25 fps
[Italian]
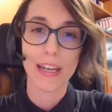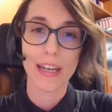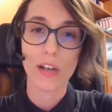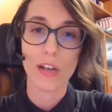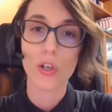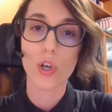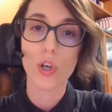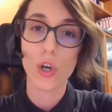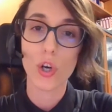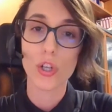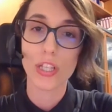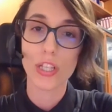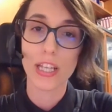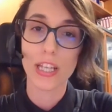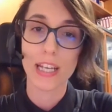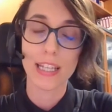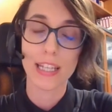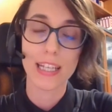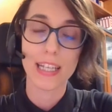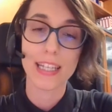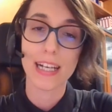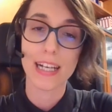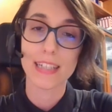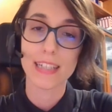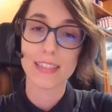raccogliere
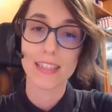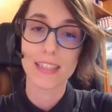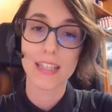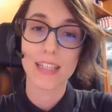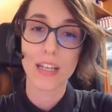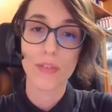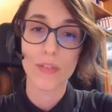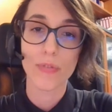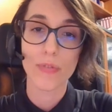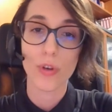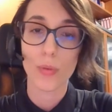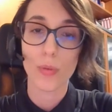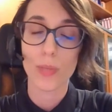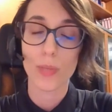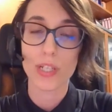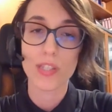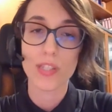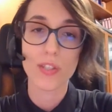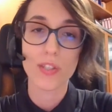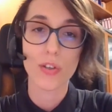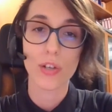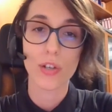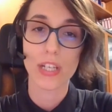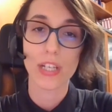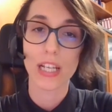dei dati e delle
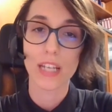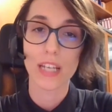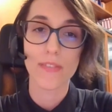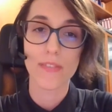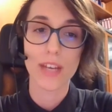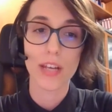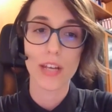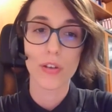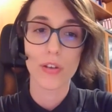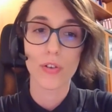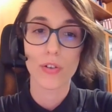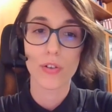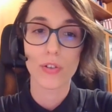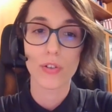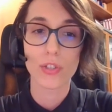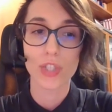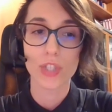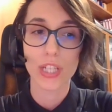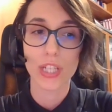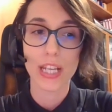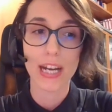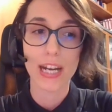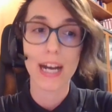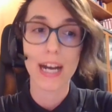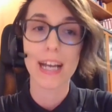informazioni a livello
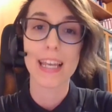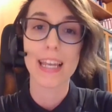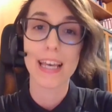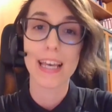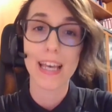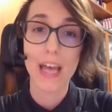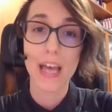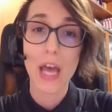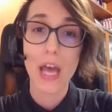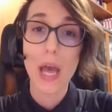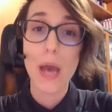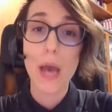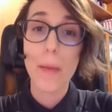generale